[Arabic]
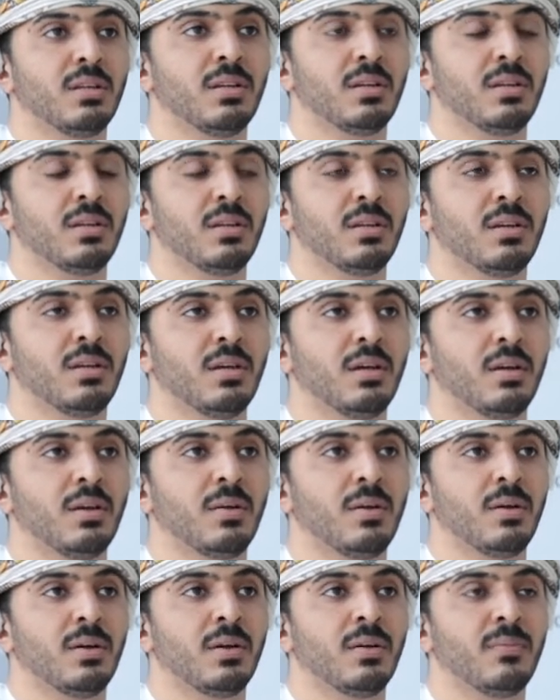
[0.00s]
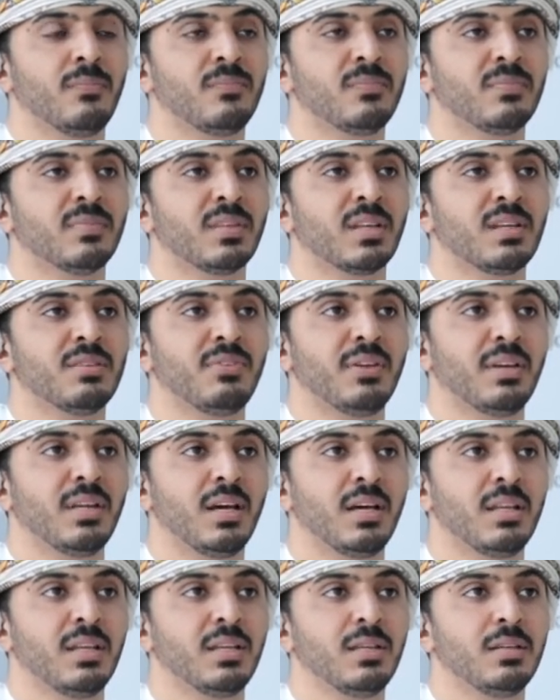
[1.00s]
آه،
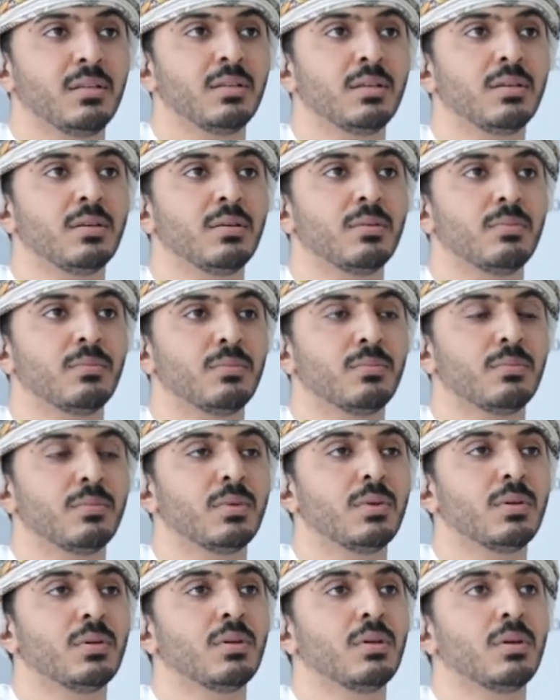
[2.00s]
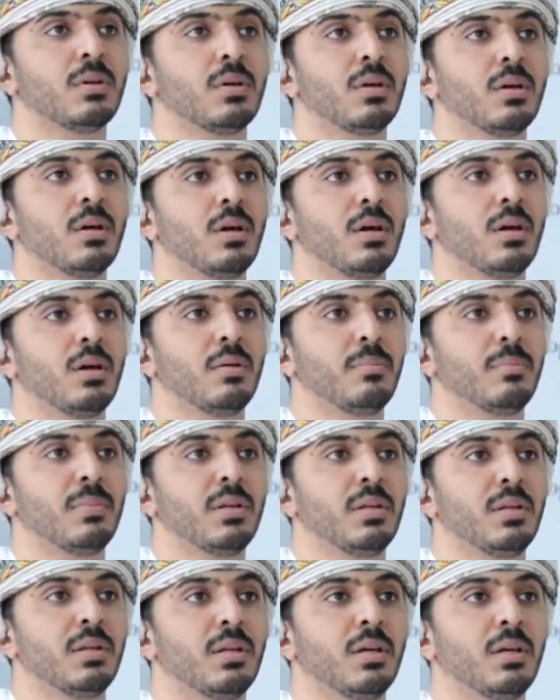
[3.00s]
الفنانين من
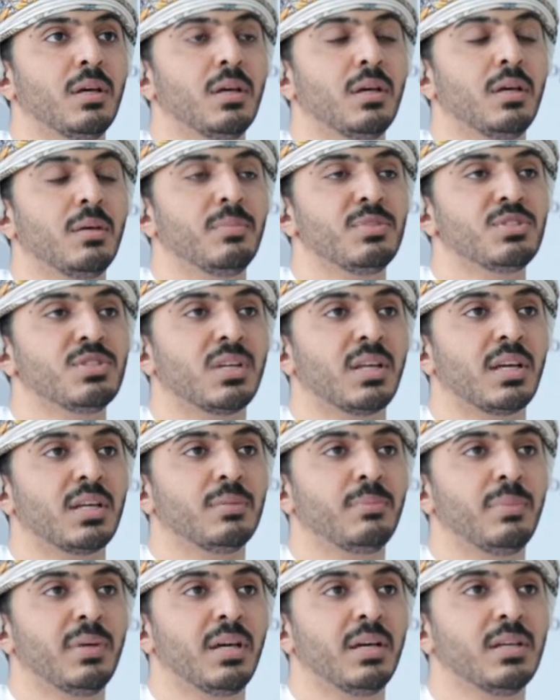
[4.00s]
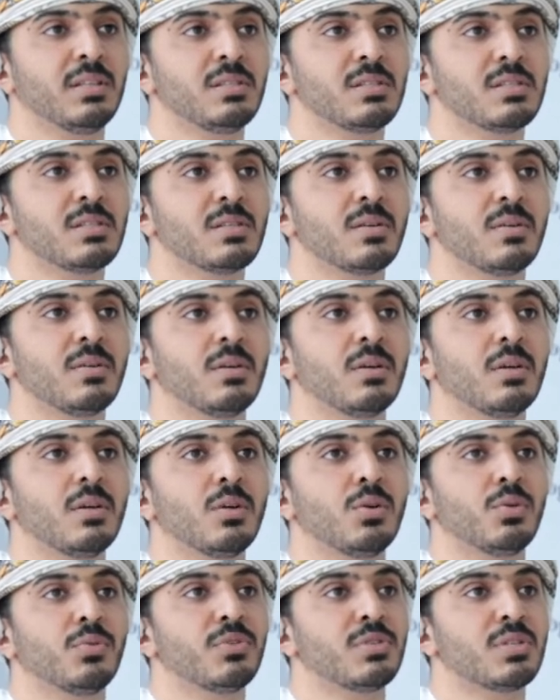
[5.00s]
من شركه بيهانس
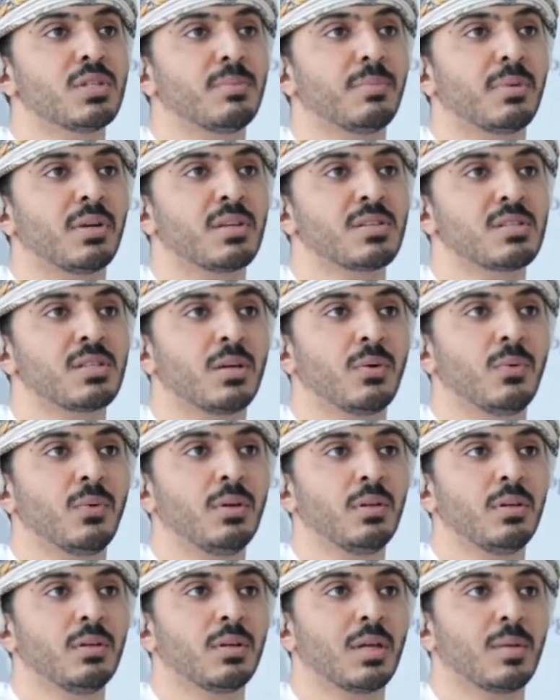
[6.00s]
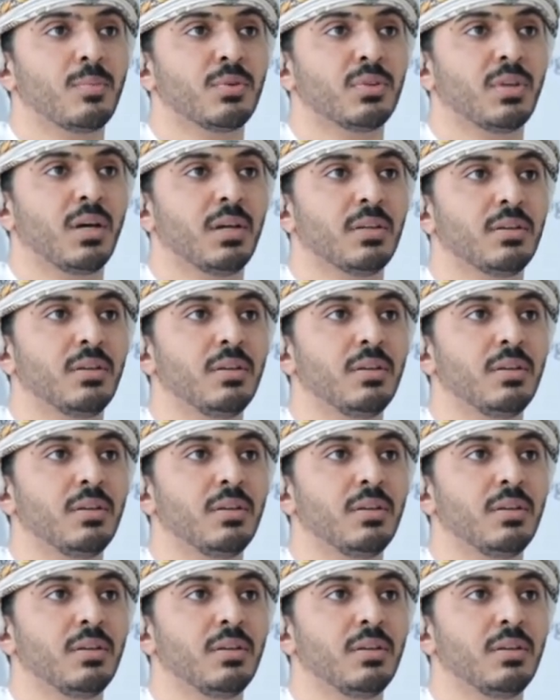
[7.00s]
وفزت المركز الاول كمتحدث